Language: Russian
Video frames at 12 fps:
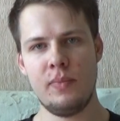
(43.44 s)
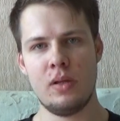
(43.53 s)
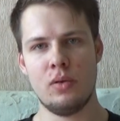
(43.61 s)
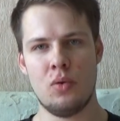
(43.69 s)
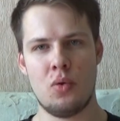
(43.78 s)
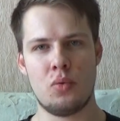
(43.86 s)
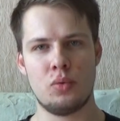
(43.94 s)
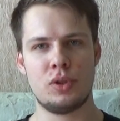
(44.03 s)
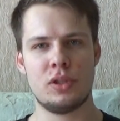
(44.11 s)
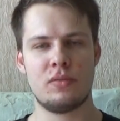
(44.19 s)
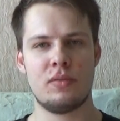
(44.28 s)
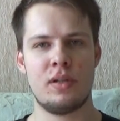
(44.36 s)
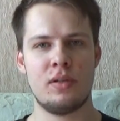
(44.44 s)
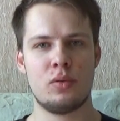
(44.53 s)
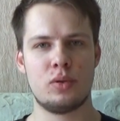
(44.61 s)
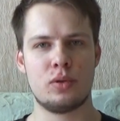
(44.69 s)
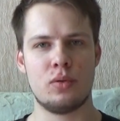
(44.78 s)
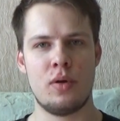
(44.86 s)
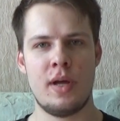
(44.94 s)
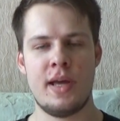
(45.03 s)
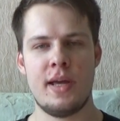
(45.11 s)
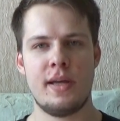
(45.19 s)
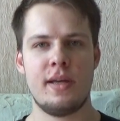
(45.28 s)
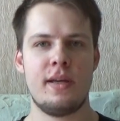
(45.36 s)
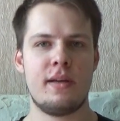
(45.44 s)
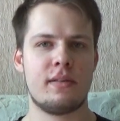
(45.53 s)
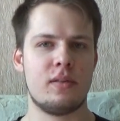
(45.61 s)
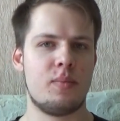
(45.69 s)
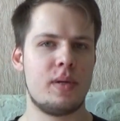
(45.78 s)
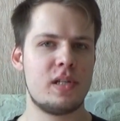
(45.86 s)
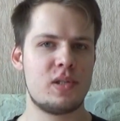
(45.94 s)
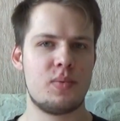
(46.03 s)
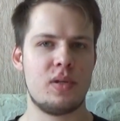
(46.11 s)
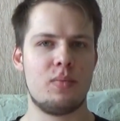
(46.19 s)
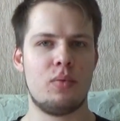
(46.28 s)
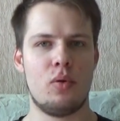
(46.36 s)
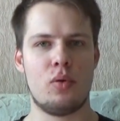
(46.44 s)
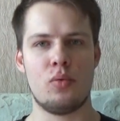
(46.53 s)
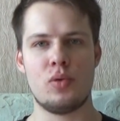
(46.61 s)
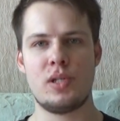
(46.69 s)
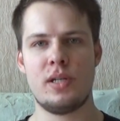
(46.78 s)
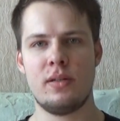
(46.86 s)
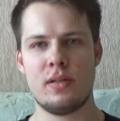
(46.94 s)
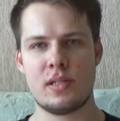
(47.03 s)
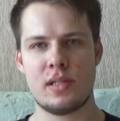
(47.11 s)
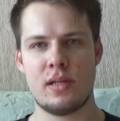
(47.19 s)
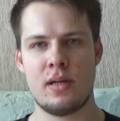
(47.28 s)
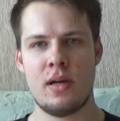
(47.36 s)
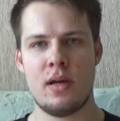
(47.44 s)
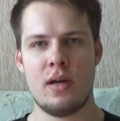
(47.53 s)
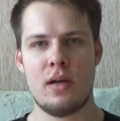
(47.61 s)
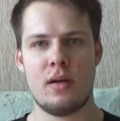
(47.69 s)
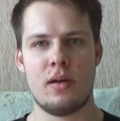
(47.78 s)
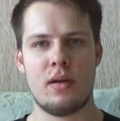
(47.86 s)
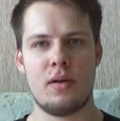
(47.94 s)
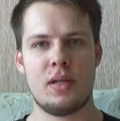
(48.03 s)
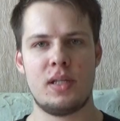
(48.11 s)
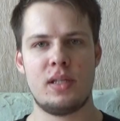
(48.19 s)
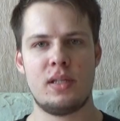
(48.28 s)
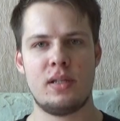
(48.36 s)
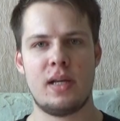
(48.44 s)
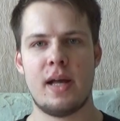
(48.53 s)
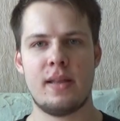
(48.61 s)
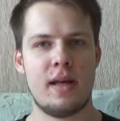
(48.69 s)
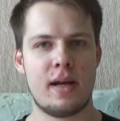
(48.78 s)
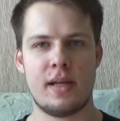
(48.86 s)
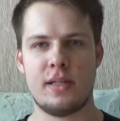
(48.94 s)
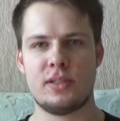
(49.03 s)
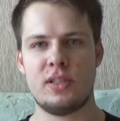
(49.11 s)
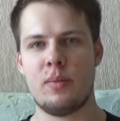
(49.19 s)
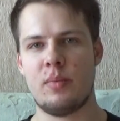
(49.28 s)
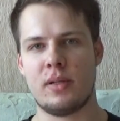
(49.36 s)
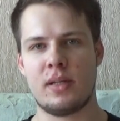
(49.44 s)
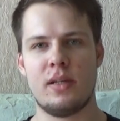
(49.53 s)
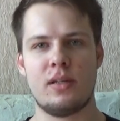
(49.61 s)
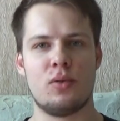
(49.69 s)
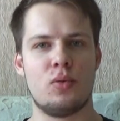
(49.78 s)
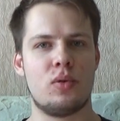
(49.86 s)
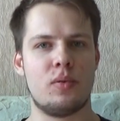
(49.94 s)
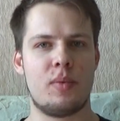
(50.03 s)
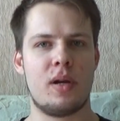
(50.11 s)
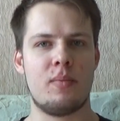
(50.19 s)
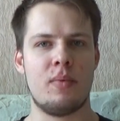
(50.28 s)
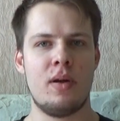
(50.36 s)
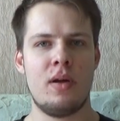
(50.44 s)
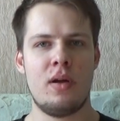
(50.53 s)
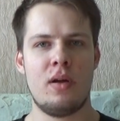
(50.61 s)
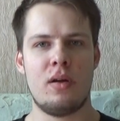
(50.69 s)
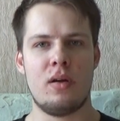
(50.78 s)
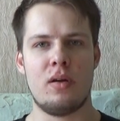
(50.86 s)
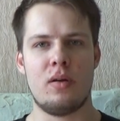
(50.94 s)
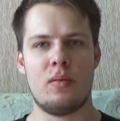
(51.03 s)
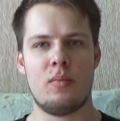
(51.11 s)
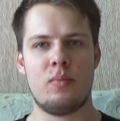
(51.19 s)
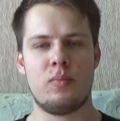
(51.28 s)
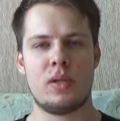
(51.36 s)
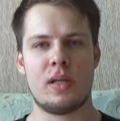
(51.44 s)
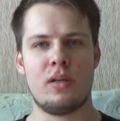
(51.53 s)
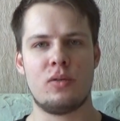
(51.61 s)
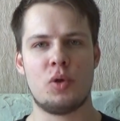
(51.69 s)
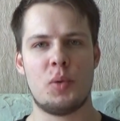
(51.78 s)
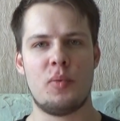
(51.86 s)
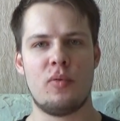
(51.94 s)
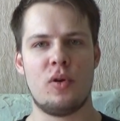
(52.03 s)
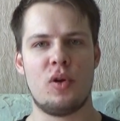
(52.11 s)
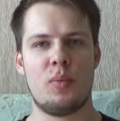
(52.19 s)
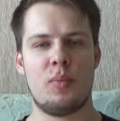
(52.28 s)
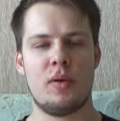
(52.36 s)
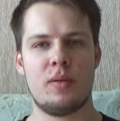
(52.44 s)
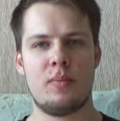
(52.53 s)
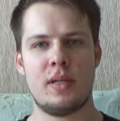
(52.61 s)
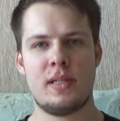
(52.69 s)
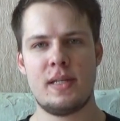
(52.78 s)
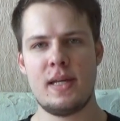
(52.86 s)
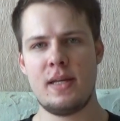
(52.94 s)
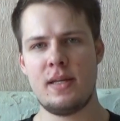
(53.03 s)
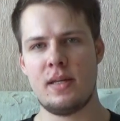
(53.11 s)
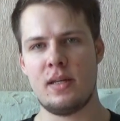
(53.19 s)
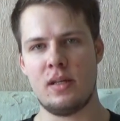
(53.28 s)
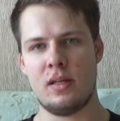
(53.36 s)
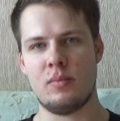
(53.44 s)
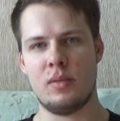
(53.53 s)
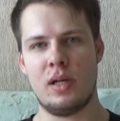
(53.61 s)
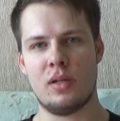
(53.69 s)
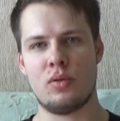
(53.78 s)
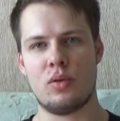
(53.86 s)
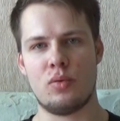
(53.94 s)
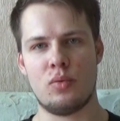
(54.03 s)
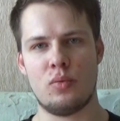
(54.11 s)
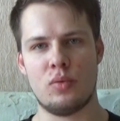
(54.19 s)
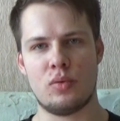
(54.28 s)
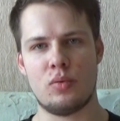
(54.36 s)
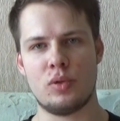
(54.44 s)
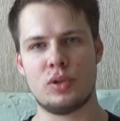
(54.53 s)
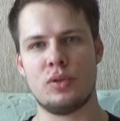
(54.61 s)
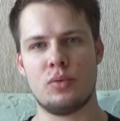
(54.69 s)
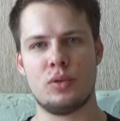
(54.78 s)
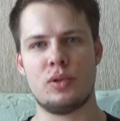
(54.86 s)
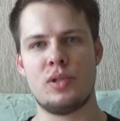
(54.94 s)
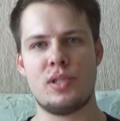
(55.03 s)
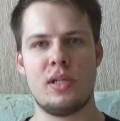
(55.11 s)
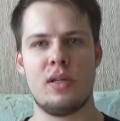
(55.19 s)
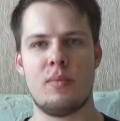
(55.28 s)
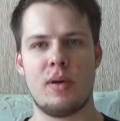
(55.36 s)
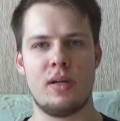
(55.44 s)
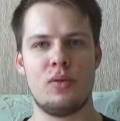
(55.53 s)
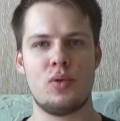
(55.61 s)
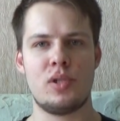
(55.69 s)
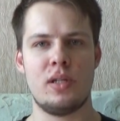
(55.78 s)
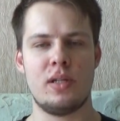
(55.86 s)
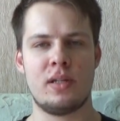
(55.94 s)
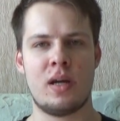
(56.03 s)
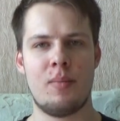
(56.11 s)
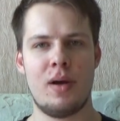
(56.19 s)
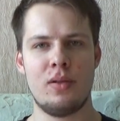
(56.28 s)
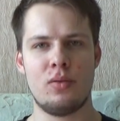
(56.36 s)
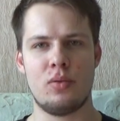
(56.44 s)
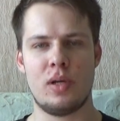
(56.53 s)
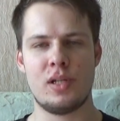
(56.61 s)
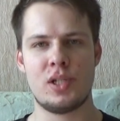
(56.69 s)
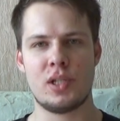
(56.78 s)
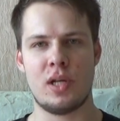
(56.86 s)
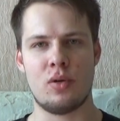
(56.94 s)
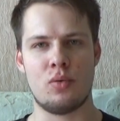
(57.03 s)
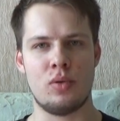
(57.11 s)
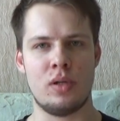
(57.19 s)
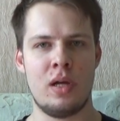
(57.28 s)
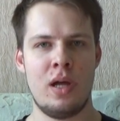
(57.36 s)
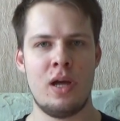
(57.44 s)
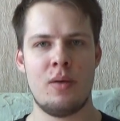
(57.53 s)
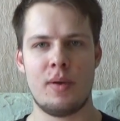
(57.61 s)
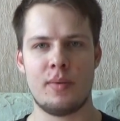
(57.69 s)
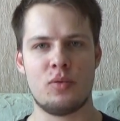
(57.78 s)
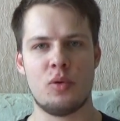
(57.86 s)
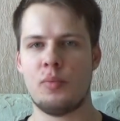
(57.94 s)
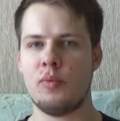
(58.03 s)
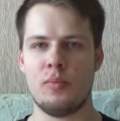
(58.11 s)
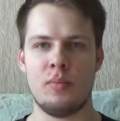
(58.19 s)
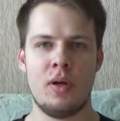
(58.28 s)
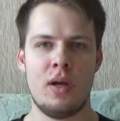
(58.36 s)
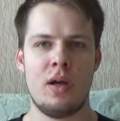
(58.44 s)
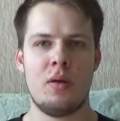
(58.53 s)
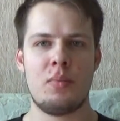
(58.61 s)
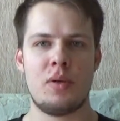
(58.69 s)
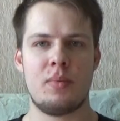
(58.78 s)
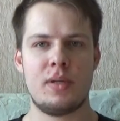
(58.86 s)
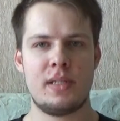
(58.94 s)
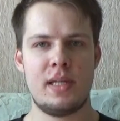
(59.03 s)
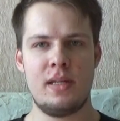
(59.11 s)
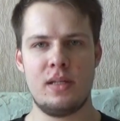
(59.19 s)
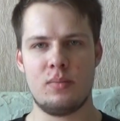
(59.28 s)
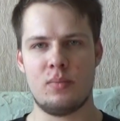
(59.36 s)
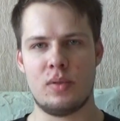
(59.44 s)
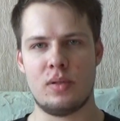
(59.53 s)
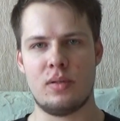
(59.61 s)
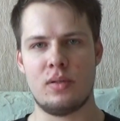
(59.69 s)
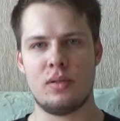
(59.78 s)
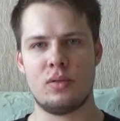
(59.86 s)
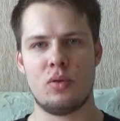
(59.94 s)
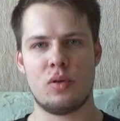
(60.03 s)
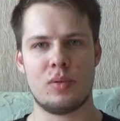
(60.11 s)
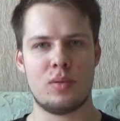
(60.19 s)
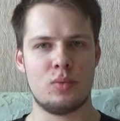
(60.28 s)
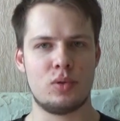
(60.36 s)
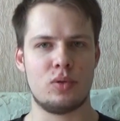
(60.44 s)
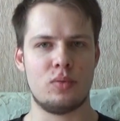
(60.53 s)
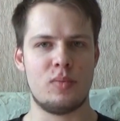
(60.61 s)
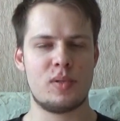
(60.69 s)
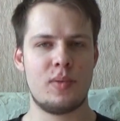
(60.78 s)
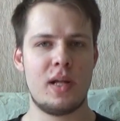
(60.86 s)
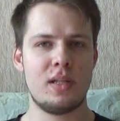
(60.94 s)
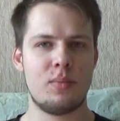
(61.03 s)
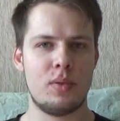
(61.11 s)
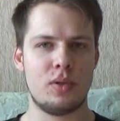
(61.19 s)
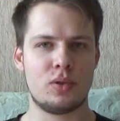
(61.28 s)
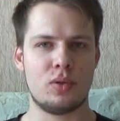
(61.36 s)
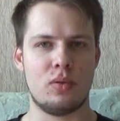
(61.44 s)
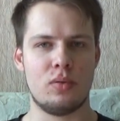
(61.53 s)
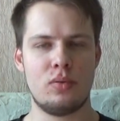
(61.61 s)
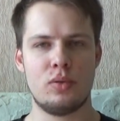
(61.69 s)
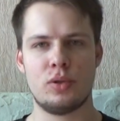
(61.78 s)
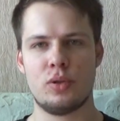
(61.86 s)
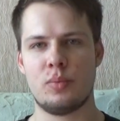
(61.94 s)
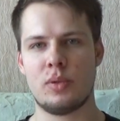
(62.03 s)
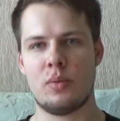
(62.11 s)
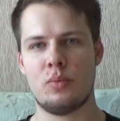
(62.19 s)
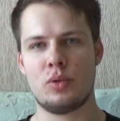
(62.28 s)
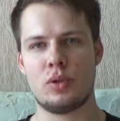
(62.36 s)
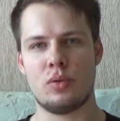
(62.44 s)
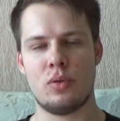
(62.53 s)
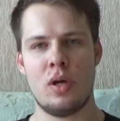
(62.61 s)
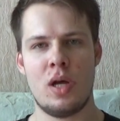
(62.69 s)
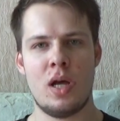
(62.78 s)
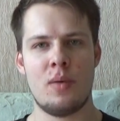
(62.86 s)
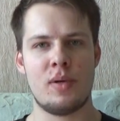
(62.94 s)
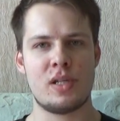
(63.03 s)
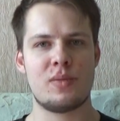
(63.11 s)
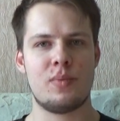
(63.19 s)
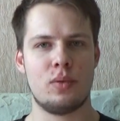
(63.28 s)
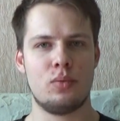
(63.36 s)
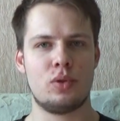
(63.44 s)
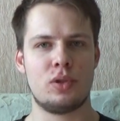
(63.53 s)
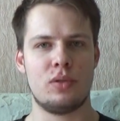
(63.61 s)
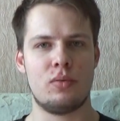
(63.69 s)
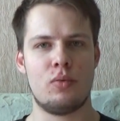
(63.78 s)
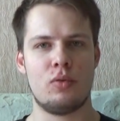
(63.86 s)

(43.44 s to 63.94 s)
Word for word: Но учитывая то, что Эвертон, в принципе, неплохо усилился, э, да, конечно, не было каких-то вот прям э, таких топовых приобретений, именно которые вот очень-очень сильно могли усилить команду. Я не считаю Руни прям топовым приобретением, э, не только потому, что он бесплатно перешел, но еще и потому, что, в принципе, лучше его